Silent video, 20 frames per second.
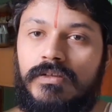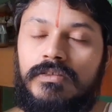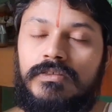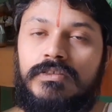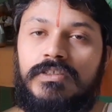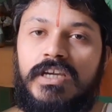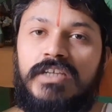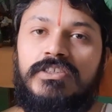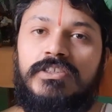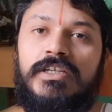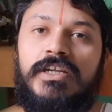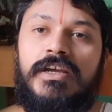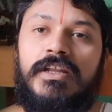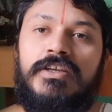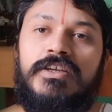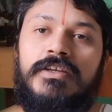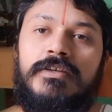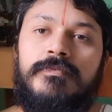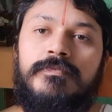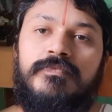जय श्री
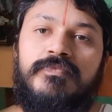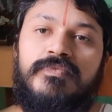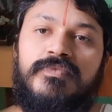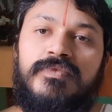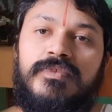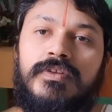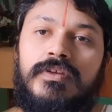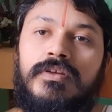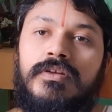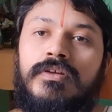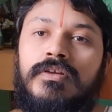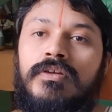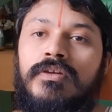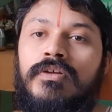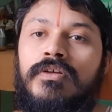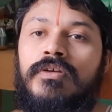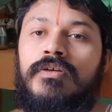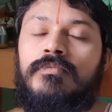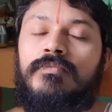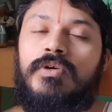हरि
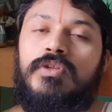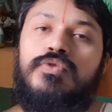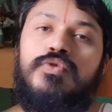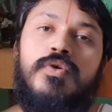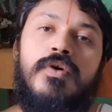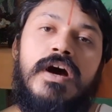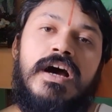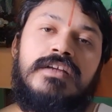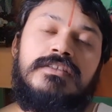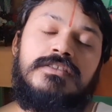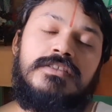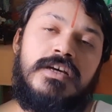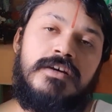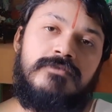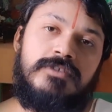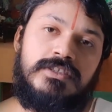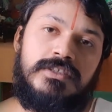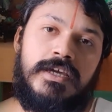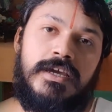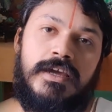बंधु आज का
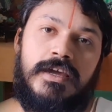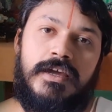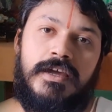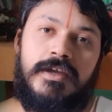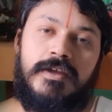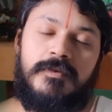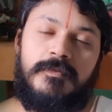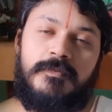विषय है